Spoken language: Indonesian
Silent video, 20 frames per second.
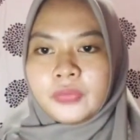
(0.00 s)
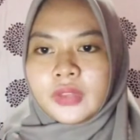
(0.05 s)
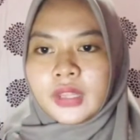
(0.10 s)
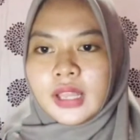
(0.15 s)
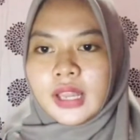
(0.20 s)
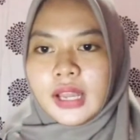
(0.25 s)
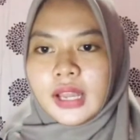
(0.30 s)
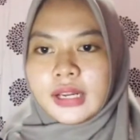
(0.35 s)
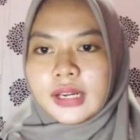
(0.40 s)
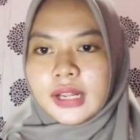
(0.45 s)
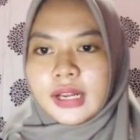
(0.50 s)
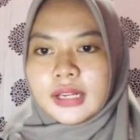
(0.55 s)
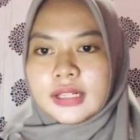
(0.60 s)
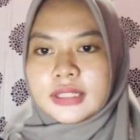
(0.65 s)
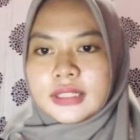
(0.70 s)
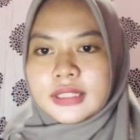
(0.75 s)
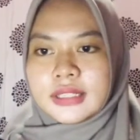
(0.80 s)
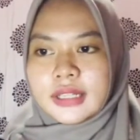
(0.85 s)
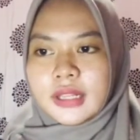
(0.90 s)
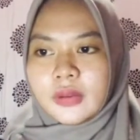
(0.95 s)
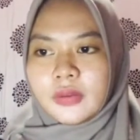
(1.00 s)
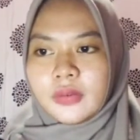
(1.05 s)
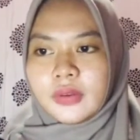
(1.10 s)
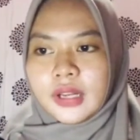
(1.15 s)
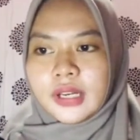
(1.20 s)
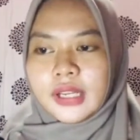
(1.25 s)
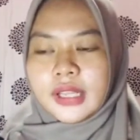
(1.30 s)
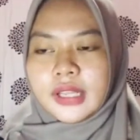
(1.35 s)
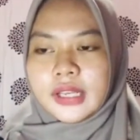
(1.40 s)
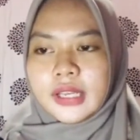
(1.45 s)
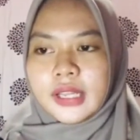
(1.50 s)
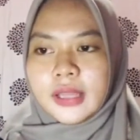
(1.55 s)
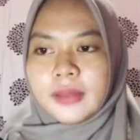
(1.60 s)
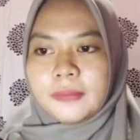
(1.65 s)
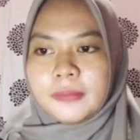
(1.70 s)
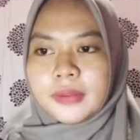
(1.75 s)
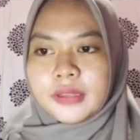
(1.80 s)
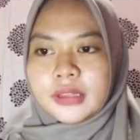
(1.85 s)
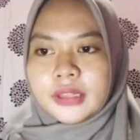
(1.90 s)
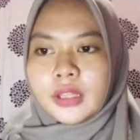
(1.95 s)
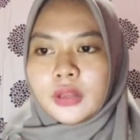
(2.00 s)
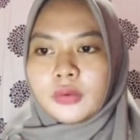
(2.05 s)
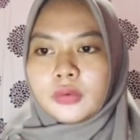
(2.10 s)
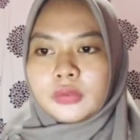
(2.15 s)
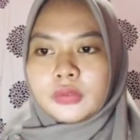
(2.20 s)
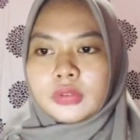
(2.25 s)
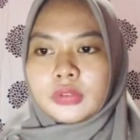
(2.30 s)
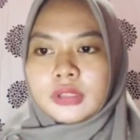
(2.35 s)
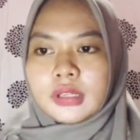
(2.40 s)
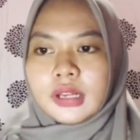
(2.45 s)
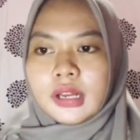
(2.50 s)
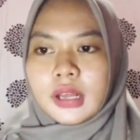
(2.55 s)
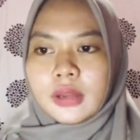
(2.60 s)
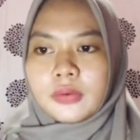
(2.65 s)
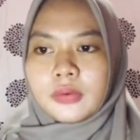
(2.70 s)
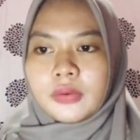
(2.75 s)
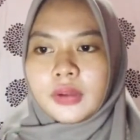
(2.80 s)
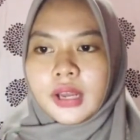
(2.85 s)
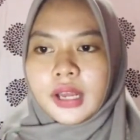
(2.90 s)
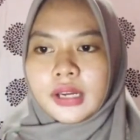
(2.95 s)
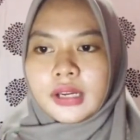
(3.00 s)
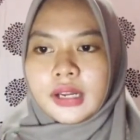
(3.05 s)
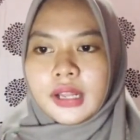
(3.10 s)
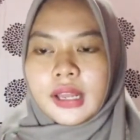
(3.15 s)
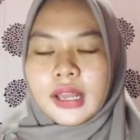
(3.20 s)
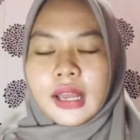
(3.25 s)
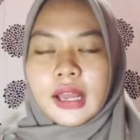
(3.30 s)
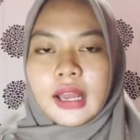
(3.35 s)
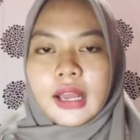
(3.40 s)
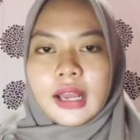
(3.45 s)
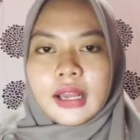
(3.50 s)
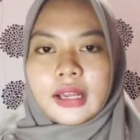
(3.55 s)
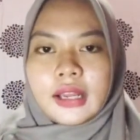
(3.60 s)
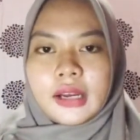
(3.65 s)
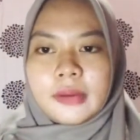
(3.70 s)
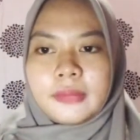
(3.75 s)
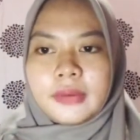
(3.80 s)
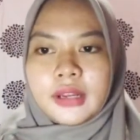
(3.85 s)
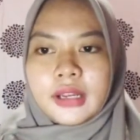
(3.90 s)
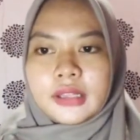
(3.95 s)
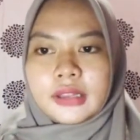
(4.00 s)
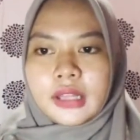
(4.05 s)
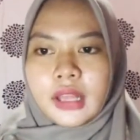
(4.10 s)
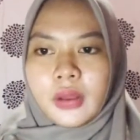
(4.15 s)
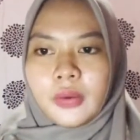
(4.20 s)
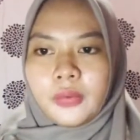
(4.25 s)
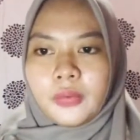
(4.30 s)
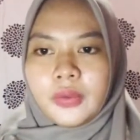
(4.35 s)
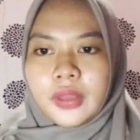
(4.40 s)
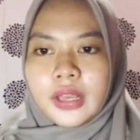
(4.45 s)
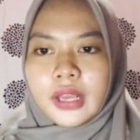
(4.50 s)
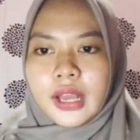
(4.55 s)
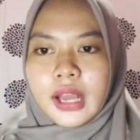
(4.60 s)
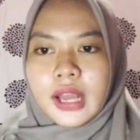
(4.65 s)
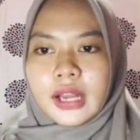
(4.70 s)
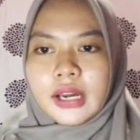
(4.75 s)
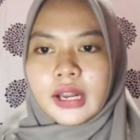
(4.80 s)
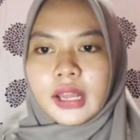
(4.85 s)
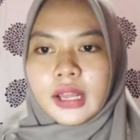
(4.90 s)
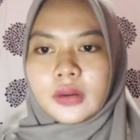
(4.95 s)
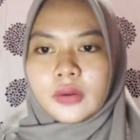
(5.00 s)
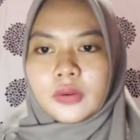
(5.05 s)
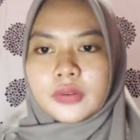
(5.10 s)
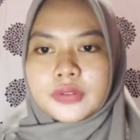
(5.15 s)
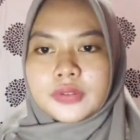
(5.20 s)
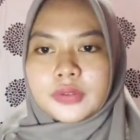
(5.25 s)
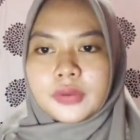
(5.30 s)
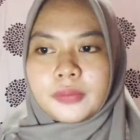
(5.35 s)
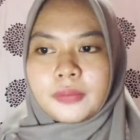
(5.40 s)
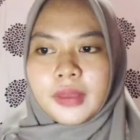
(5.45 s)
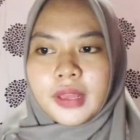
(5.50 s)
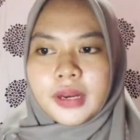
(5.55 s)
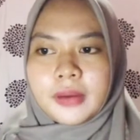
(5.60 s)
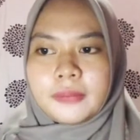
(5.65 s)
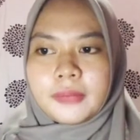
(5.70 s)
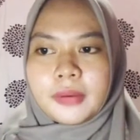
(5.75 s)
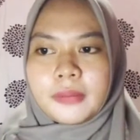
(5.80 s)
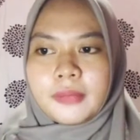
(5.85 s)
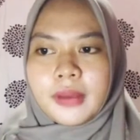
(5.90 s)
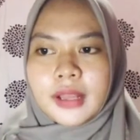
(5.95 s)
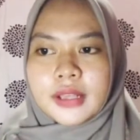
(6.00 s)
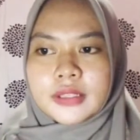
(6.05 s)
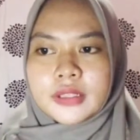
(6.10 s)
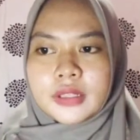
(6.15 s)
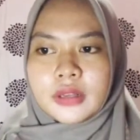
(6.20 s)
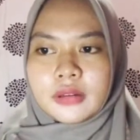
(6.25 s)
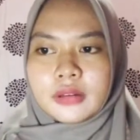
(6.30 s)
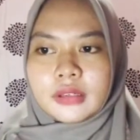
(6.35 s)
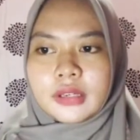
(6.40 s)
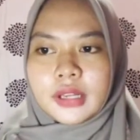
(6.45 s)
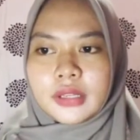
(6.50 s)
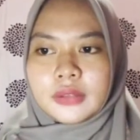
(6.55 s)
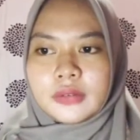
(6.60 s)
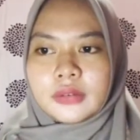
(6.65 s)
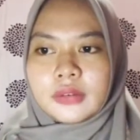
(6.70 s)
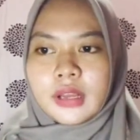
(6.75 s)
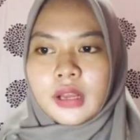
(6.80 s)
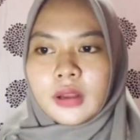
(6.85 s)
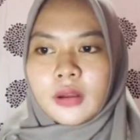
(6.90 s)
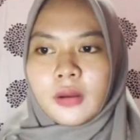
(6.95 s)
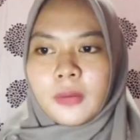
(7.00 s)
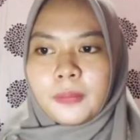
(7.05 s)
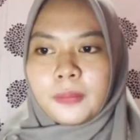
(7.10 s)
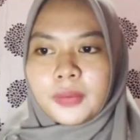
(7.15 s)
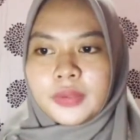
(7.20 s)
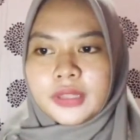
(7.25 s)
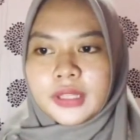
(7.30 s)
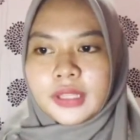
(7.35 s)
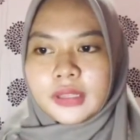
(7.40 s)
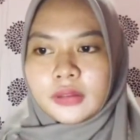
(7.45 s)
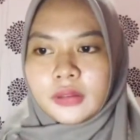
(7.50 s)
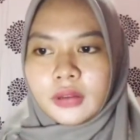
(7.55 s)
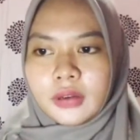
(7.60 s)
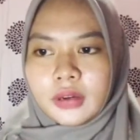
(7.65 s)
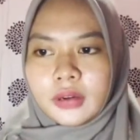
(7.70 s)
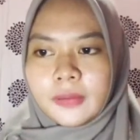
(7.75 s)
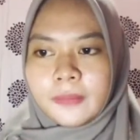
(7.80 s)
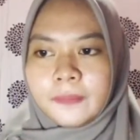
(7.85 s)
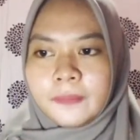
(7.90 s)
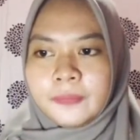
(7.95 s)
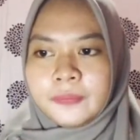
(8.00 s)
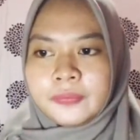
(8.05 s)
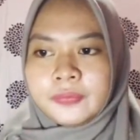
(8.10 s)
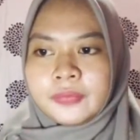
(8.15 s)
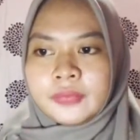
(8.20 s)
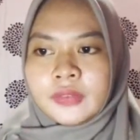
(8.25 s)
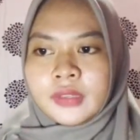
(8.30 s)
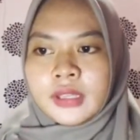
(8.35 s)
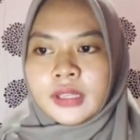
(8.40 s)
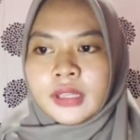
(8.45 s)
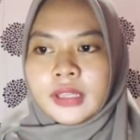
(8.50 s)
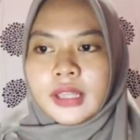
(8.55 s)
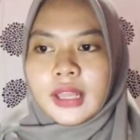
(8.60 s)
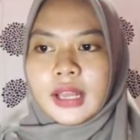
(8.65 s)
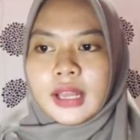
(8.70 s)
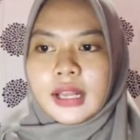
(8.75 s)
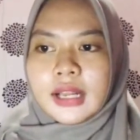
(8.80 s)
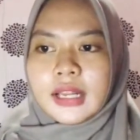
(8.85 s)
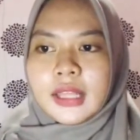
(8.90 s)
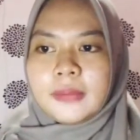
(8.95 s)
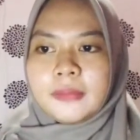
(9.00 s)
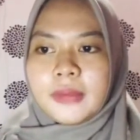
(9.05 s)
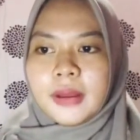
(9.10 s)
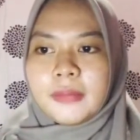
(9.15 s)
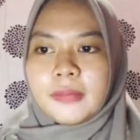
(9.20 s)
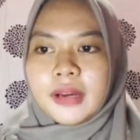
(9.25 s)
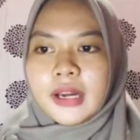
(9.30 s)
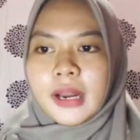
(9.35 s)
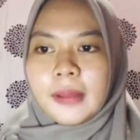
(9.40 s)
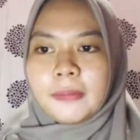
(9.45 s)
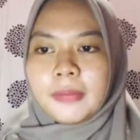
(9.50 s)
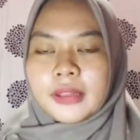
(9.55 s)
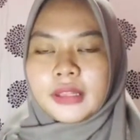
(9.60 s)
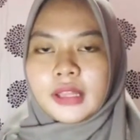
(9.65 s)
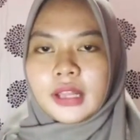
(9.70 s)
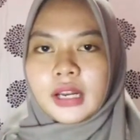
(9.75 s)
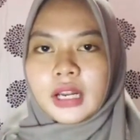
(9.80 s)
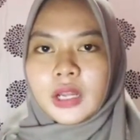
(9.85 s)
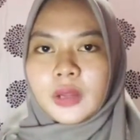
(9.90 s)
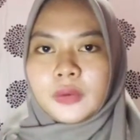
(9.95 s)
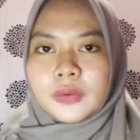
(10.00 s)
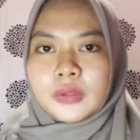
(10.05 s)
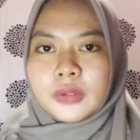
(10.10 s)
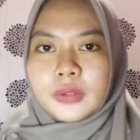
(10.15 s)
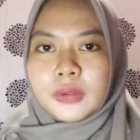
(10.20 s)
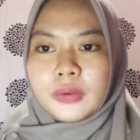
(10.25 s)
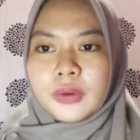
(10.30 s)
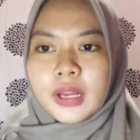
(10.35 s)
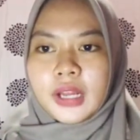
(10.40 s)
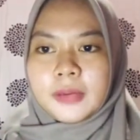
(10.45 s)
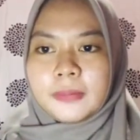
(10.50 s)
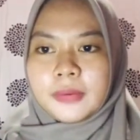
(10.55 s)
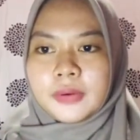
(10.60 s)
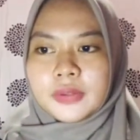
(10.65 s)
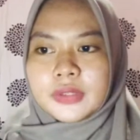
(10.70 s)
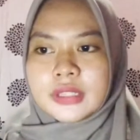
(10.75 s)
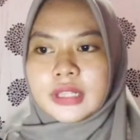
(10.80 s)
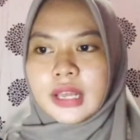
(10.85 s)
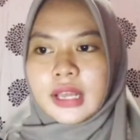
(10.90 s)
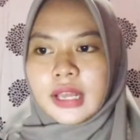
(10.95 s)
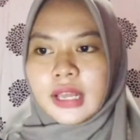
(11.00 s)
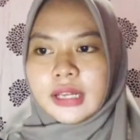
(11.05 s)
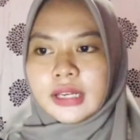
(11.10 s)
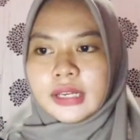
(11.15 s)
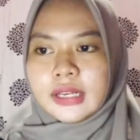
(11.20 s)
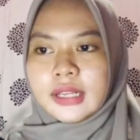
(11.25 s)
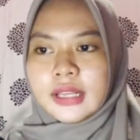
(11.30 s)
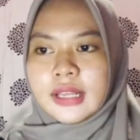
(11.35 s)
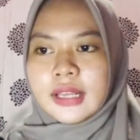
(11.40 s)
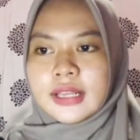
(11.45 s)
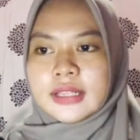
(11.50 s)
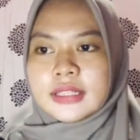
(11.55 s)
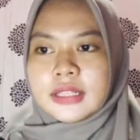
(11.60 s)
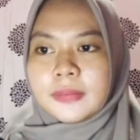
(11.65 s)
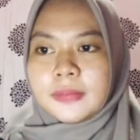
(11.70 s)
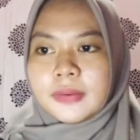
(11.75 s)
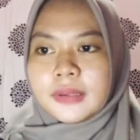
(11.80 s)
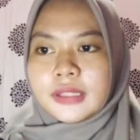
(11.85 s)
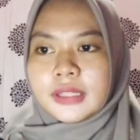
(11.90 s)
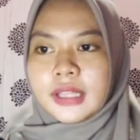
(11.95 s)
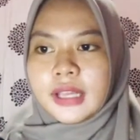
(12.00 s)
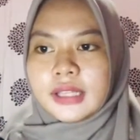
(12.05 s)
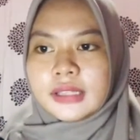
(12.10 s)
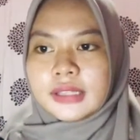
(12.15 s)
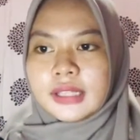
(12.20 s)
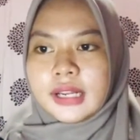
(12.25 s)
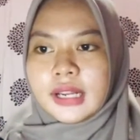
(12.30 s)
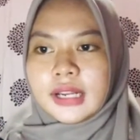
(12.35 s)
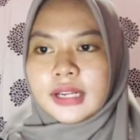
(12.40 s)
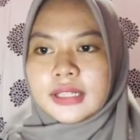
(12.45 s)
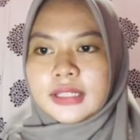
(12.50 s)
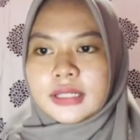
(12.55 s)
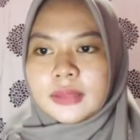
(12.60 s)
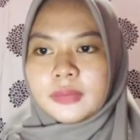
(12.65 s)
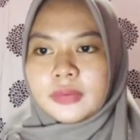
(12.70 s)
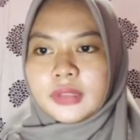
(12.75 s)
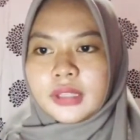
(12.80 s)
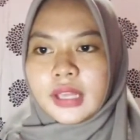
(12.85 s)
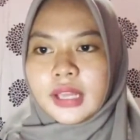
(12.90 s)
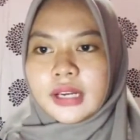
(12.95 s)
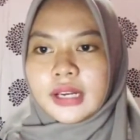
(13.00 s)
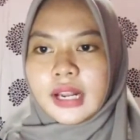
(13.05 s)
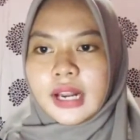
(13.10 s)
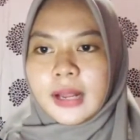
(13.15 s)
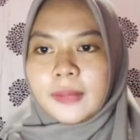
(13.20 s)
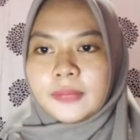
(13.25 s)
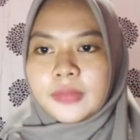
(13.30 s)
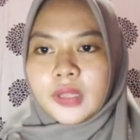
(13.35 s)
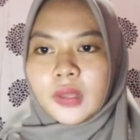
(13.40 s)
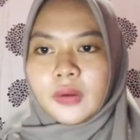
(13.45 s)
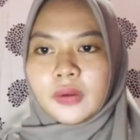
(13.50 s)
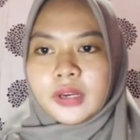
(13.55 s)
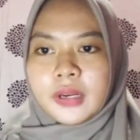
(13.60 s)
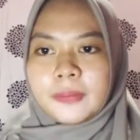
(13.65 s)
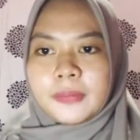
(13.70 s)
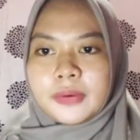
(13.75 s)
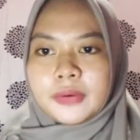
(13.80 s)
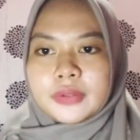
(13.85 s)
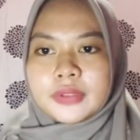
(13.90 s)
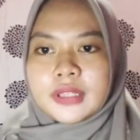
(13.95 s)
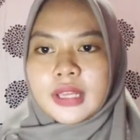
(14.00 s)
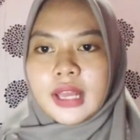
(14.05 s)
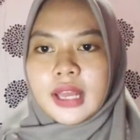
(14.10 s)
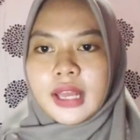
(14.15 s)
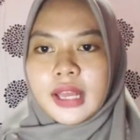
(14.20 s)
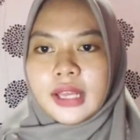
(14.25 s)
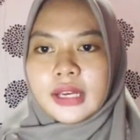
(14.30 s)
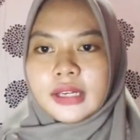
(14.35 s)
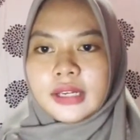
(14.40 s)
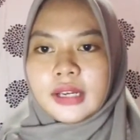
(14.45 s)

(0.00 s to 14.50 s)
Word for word: Analisis lingkungan ini penting untuk dilakukan agar mengetahui keadaan konsumen, pemasok, dan juga kompetitor. Yang kelima, mendapatkan keuntungan perusahaan. Seperti yang telah disebutkan dalam teori perusahaan,